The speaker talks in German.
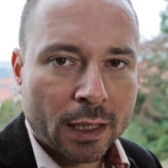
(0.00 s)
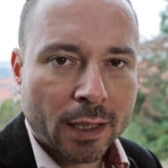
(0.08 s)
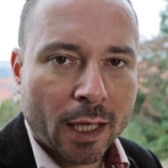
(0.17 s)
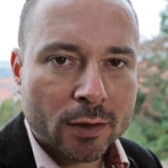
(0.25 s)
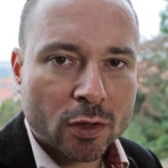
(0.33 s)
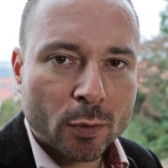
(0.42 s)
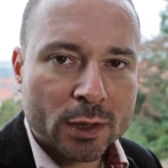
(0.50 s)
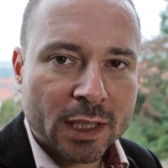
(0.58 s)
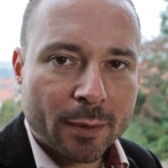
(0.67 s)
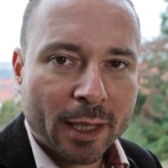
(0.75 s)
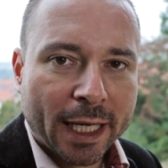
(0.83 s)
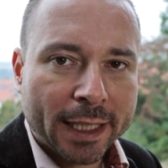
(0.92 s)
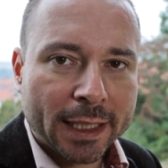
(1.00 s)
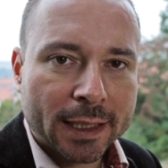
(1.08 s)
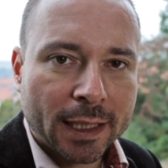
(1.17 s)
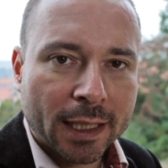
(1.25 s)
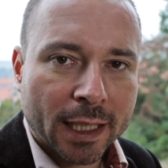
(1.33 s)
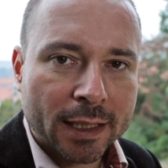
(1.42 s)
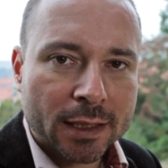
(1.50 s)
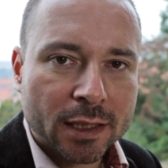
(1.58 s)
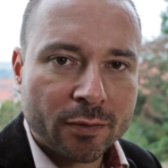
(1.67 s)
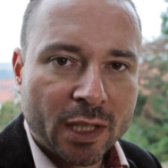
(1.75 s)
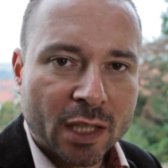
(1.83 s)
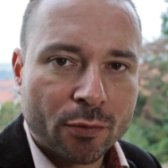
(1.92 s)
Dazu müssen aber endlich die
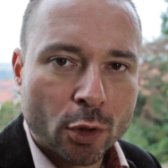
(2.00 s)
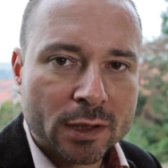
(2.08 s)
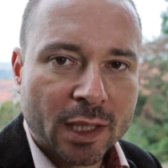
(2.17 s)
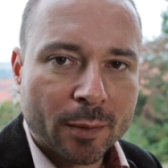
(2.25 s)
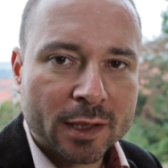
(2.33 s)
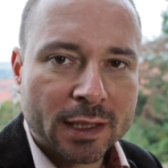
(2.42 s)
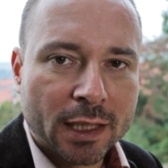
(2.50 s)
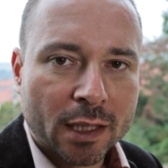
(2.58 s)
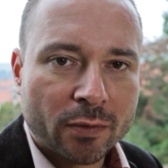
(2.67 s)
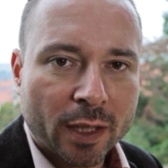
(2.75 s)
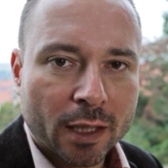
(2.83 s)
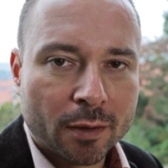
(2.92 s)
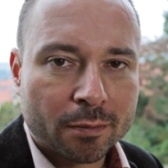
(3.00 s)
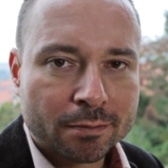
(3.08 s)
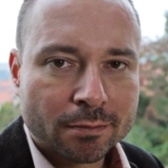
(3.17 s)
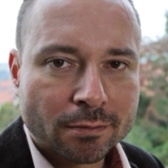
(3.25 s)
Grenzen wieder wirksam gesichert werden.